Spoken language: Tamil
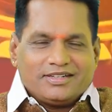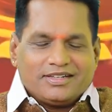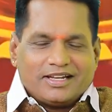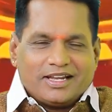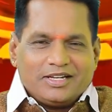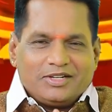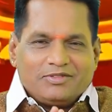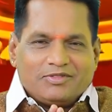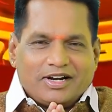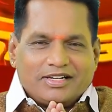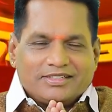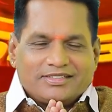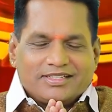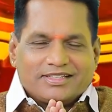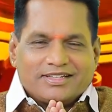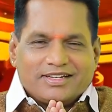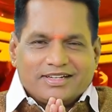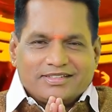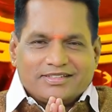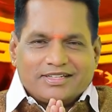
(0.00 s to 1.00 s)
நல்
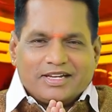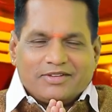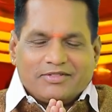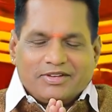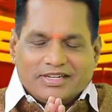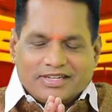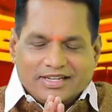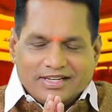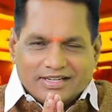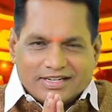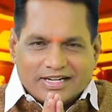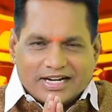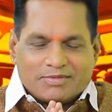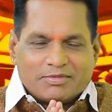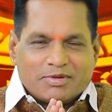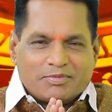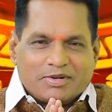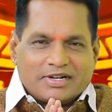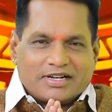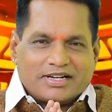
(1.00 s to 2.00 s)
வாழ்த்துக்களை தெரிவிக்க
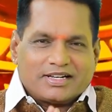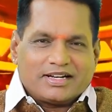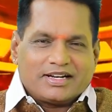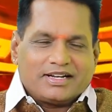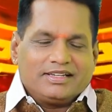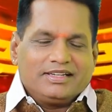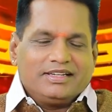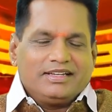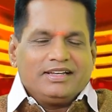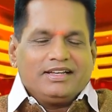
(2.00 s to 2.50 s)
கடமைப்பட்டிருக்கிறேன்